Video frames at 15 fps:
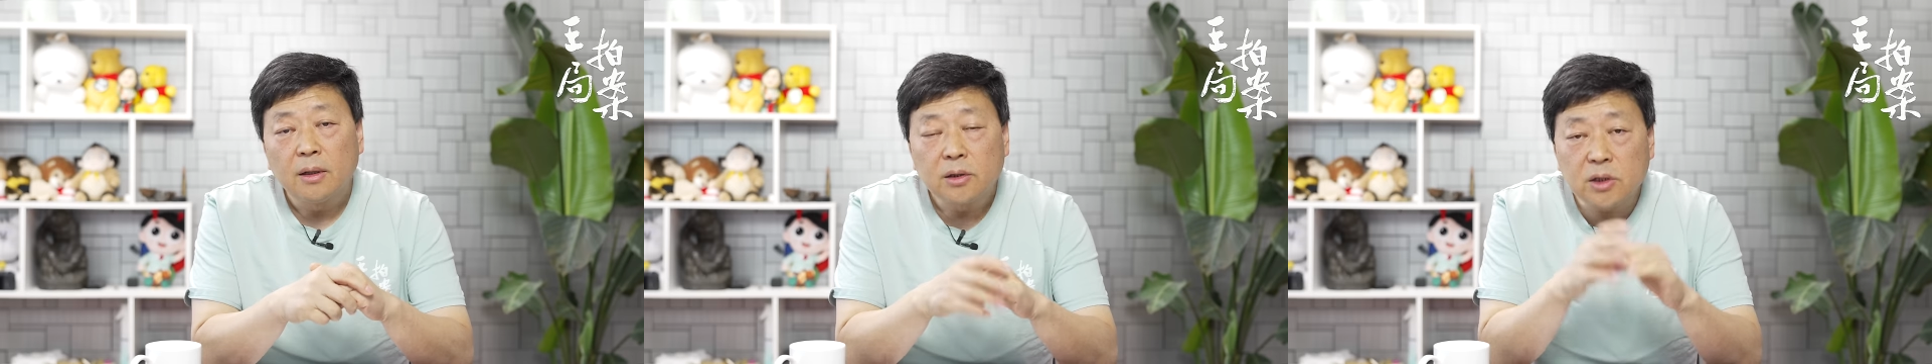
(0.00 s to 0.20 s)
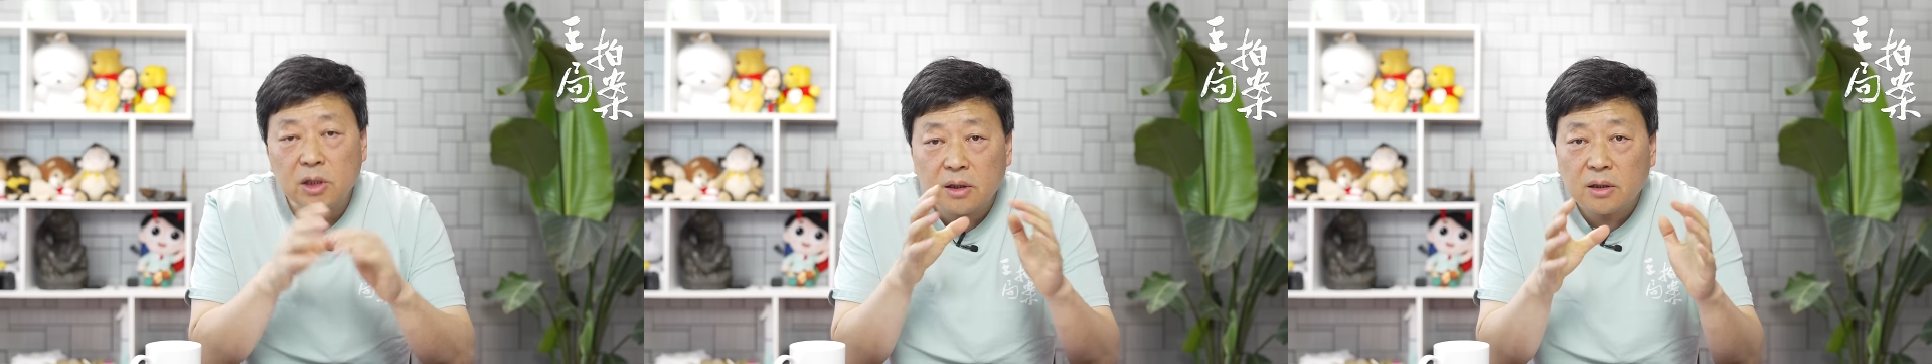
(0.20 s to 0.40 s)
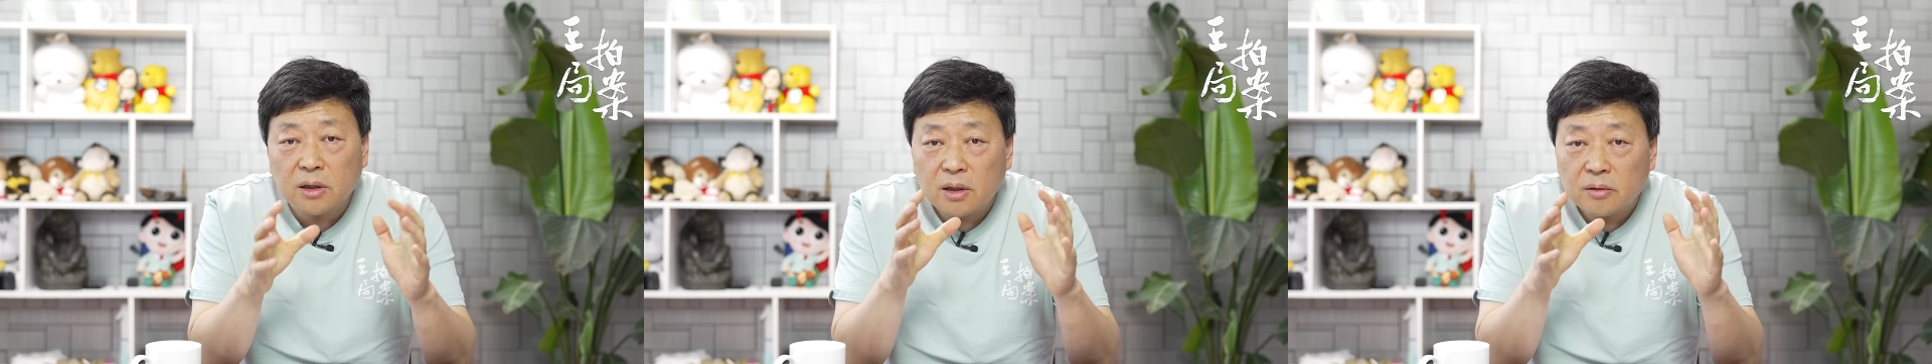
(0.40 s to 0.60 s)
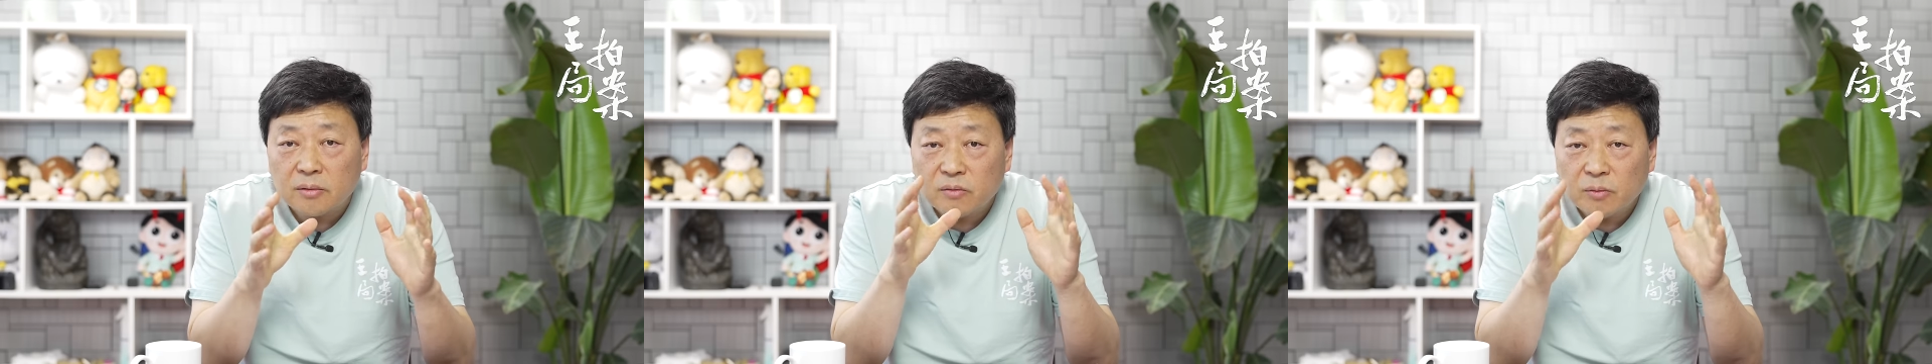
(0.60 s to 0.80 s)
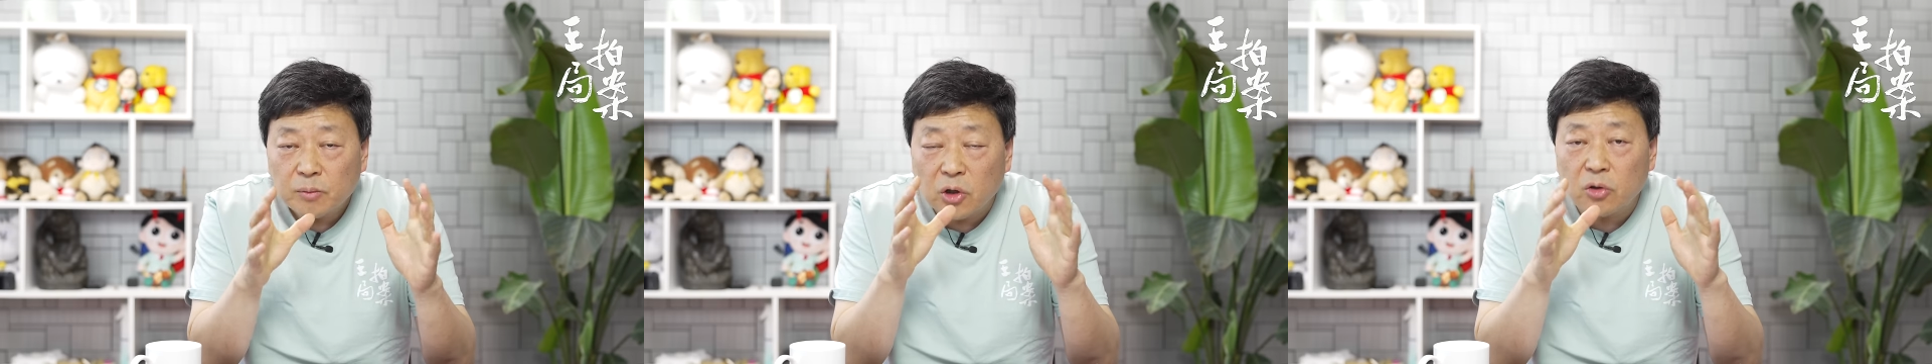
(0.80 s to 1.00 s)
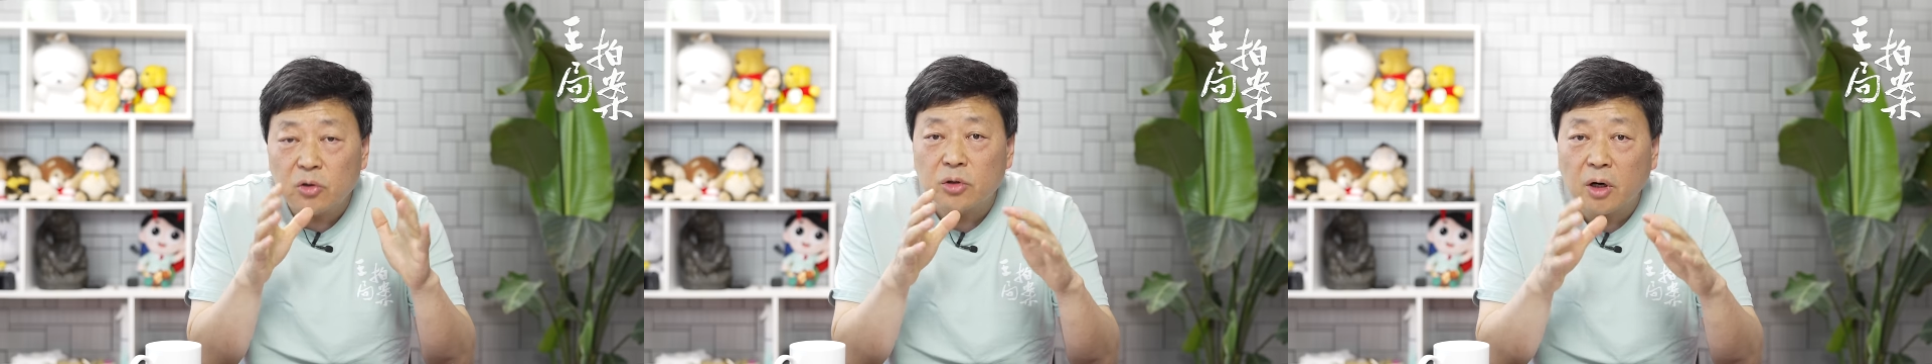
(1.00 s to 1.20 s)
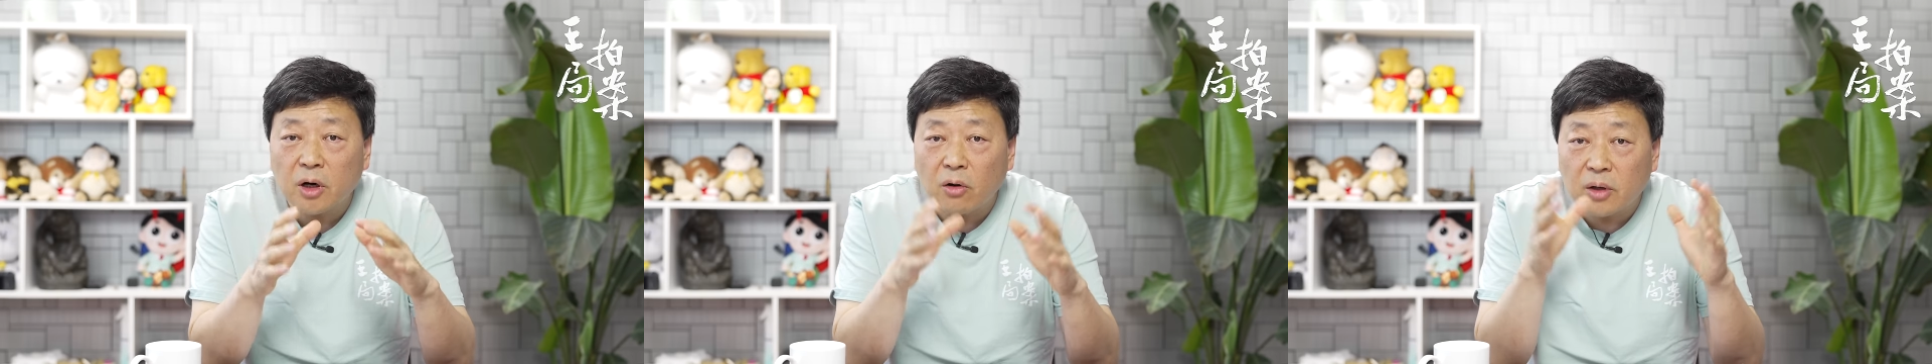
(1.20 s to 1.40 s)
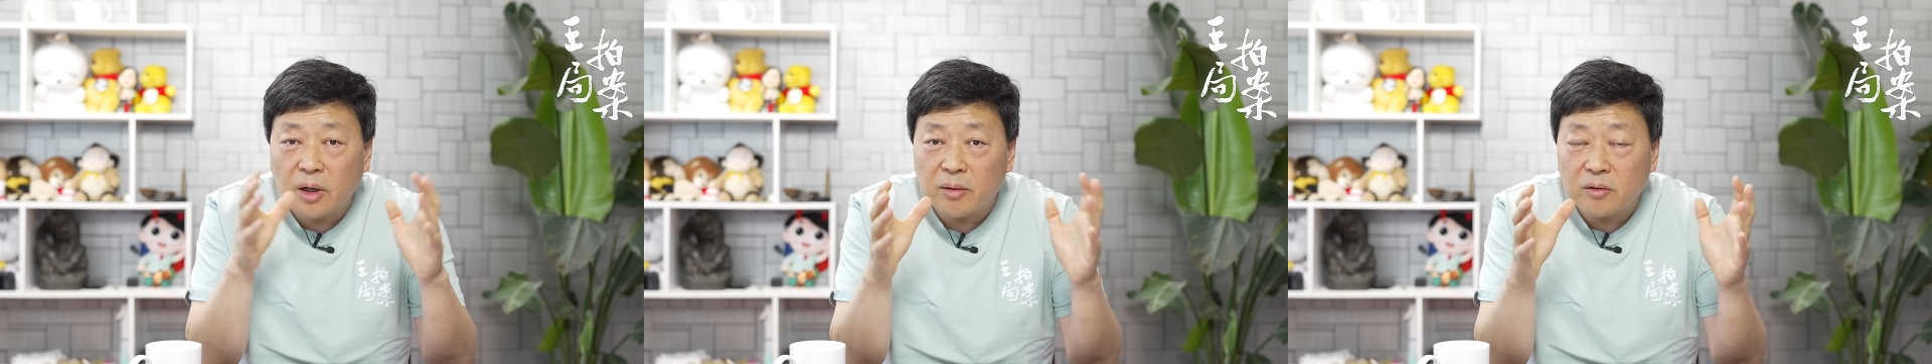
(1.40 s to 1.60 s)
这个朋友圈
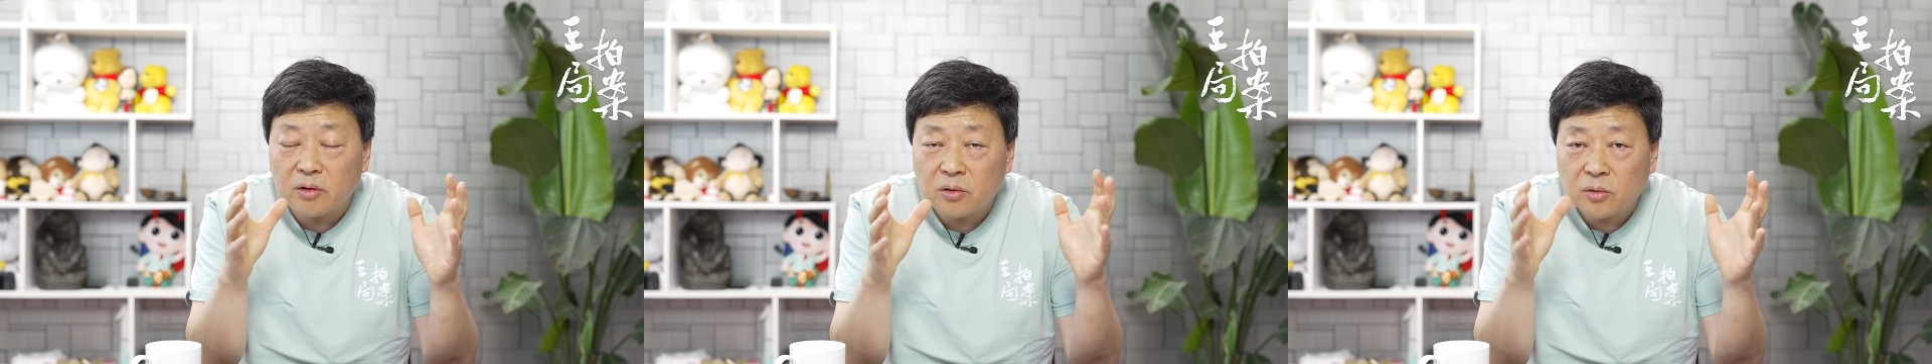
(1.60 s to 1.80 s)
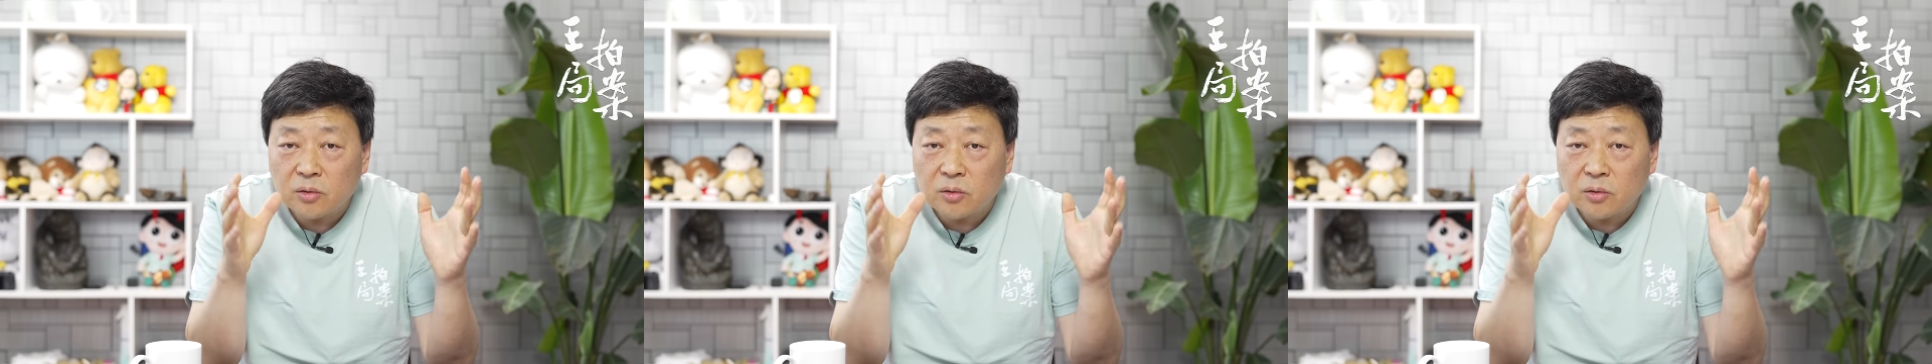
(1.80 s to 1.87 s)
后来